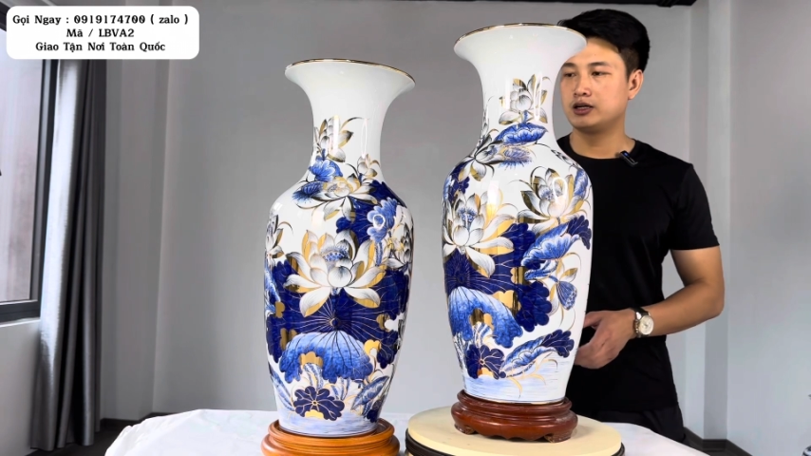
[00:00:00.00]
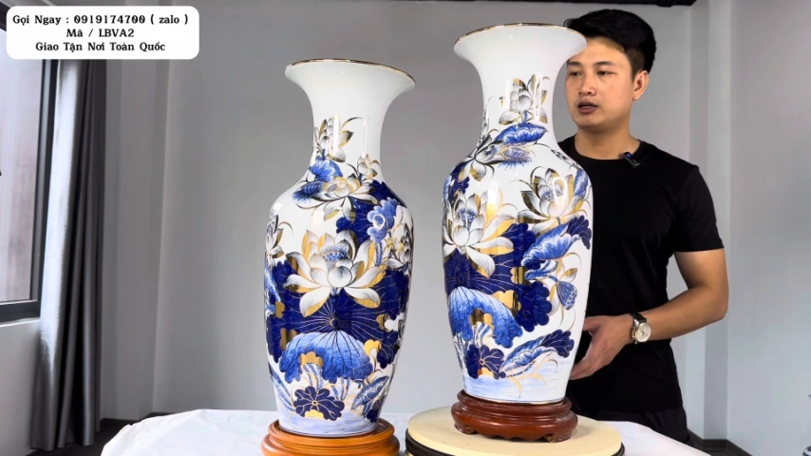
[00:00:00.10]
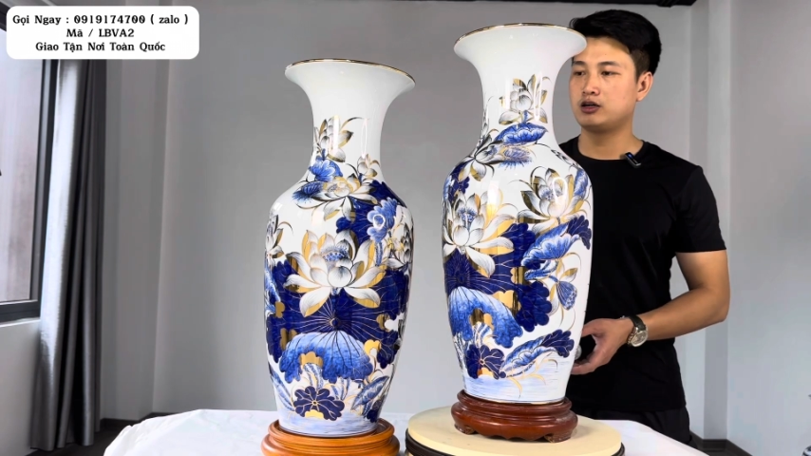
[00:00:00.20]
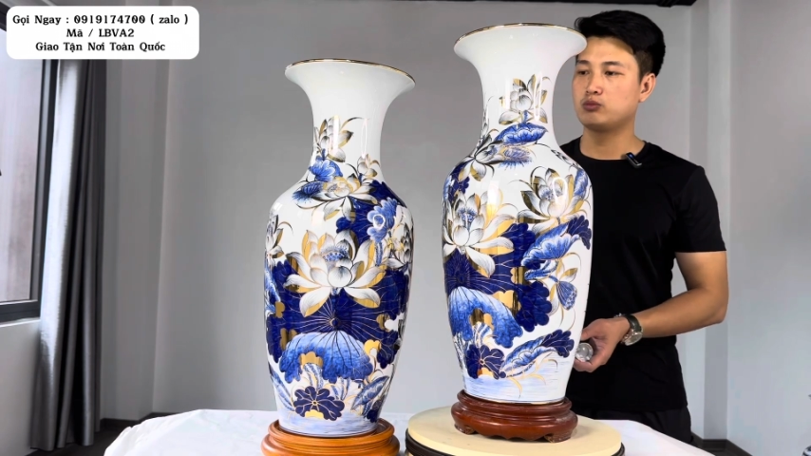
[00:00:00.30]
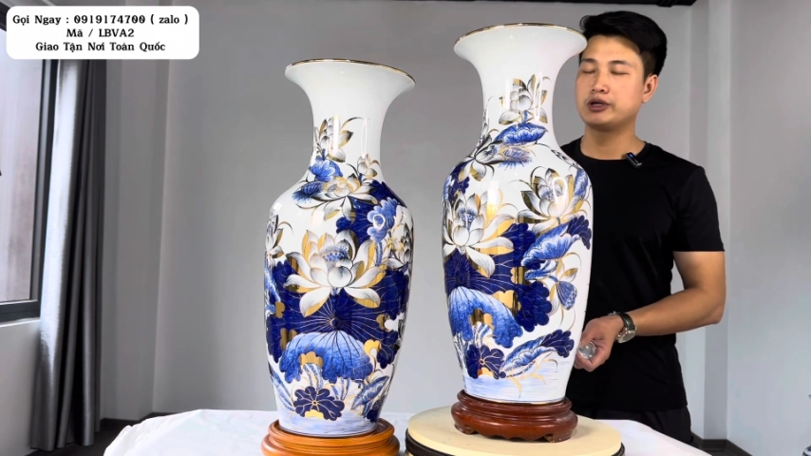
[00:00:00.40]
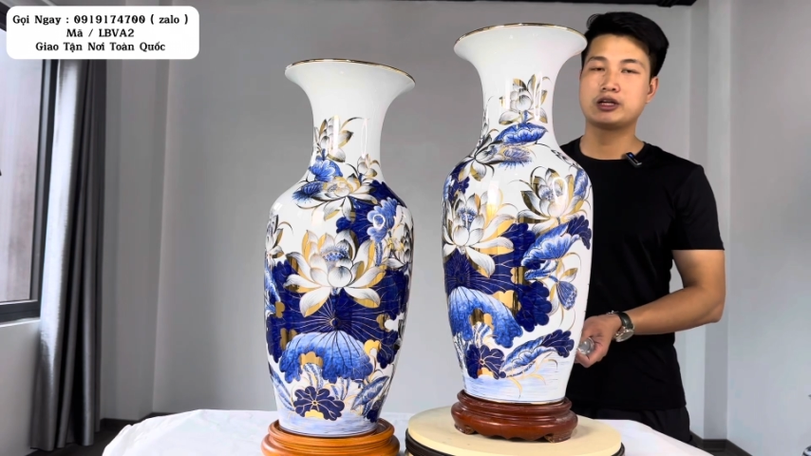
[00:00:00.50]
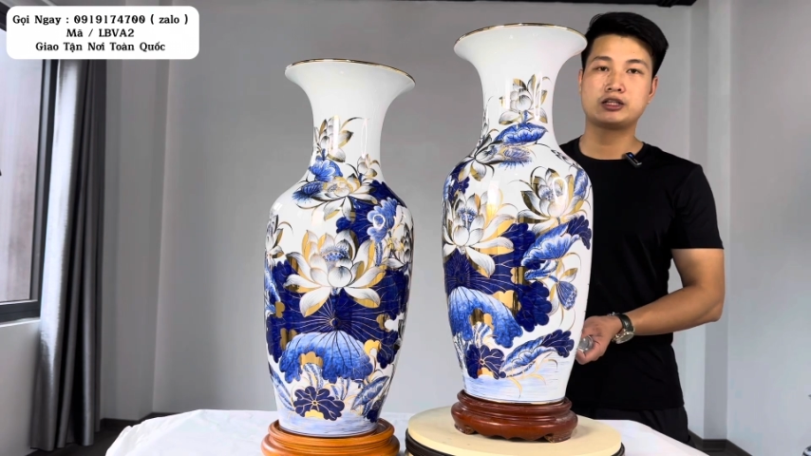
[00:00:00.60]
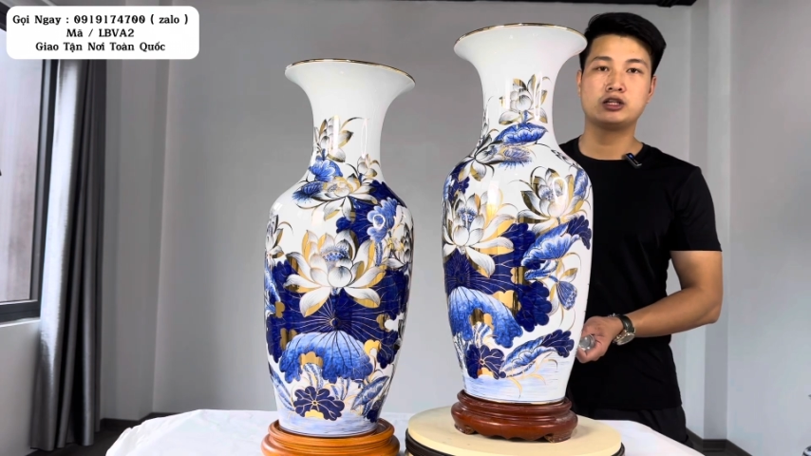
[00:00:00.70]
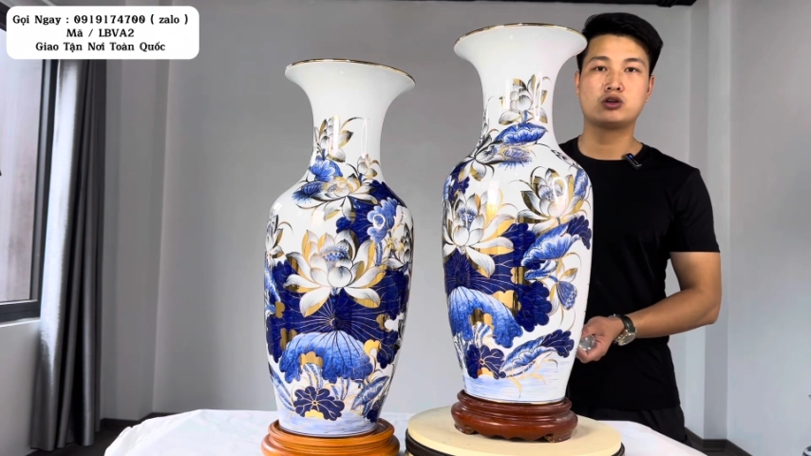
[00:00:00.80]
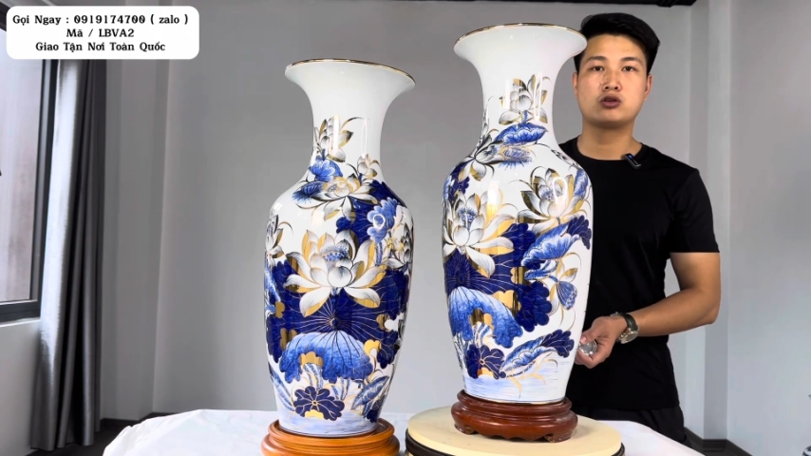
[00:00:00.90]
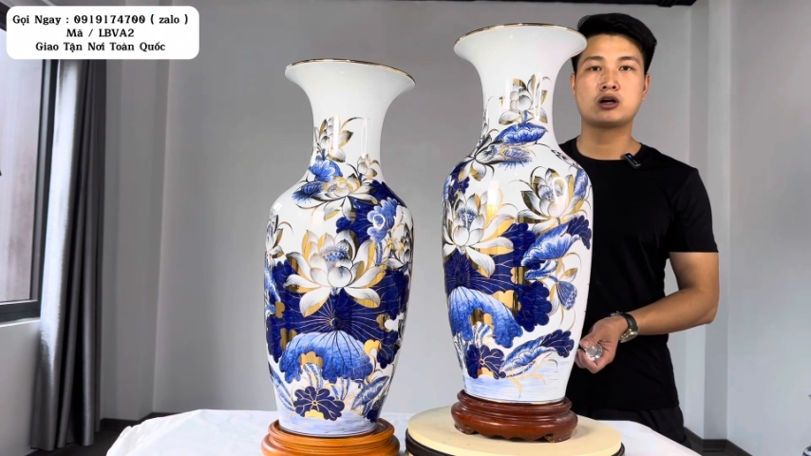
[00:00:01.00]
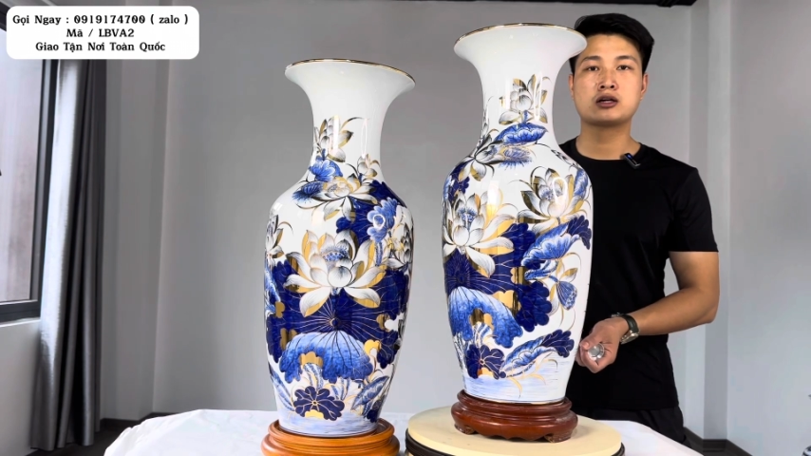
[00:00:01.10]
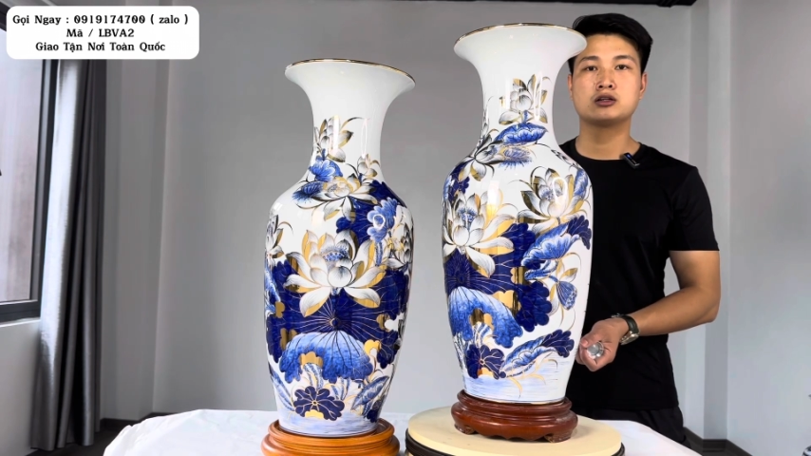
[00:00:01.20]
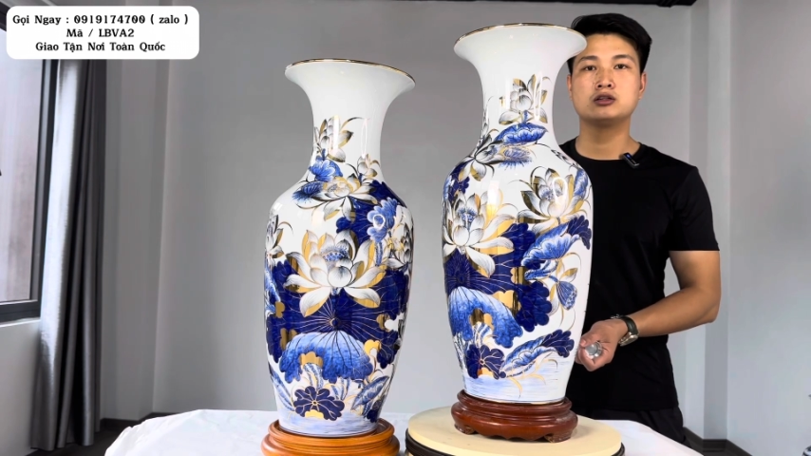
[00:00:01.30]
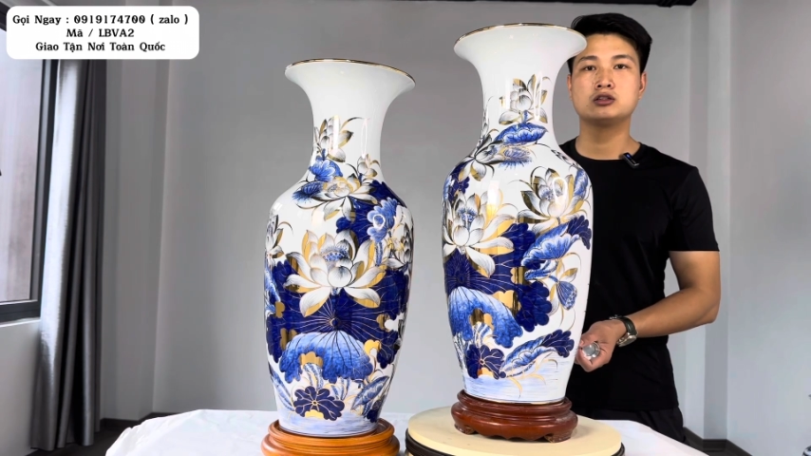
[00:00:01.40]
ờ, lộc bình này thì nó có
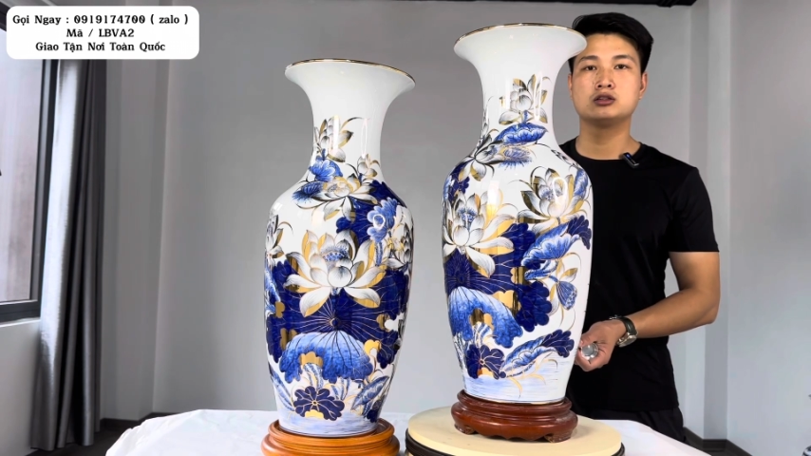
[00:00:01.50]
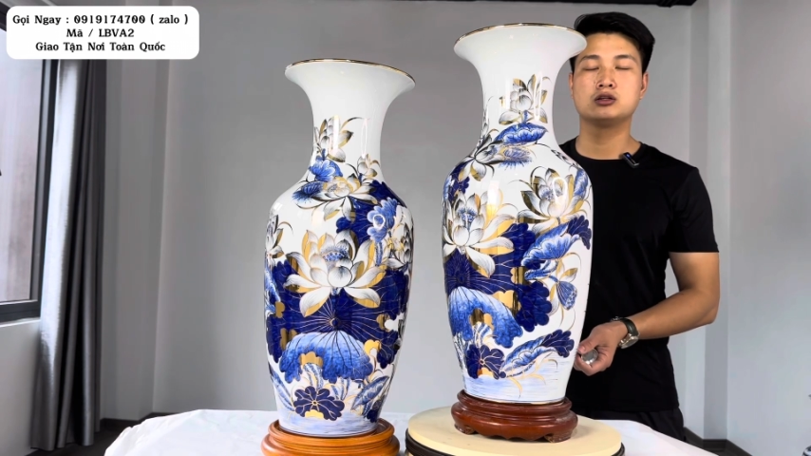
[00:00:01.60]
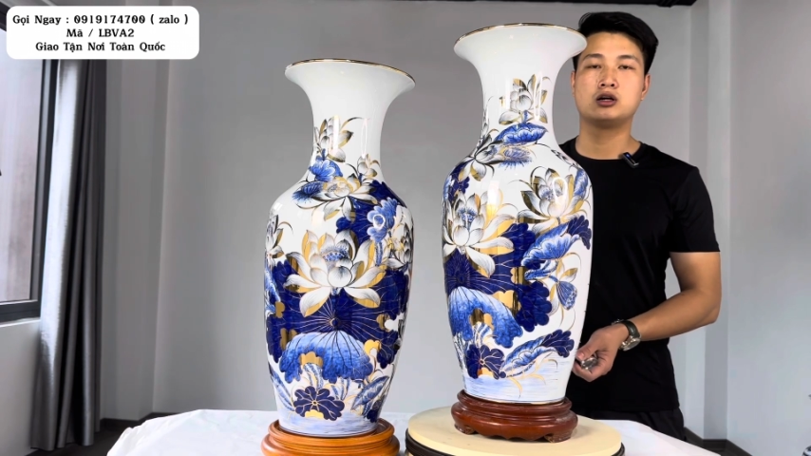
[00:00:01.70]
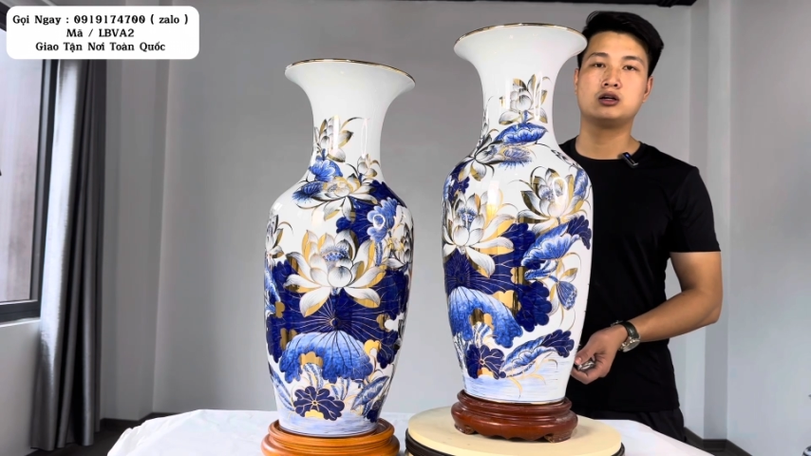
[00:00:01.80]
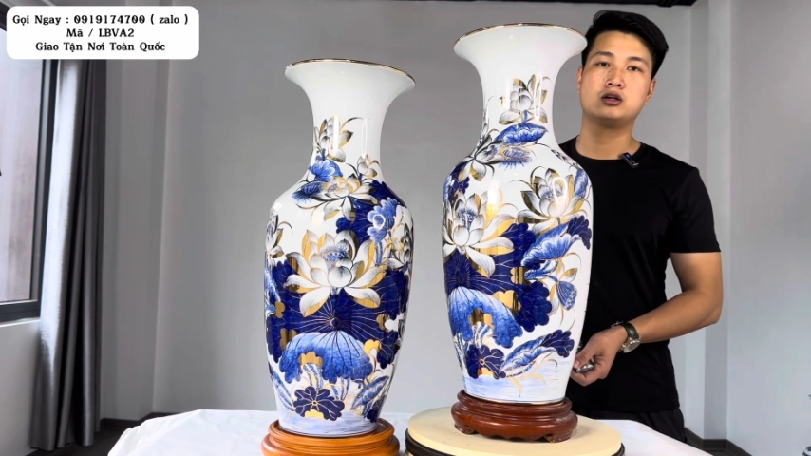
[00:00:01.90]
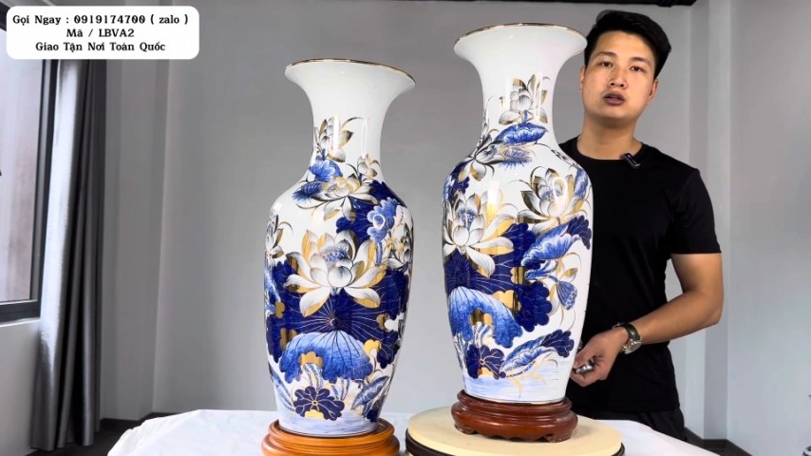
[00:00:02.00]
các cỡ từ ờ,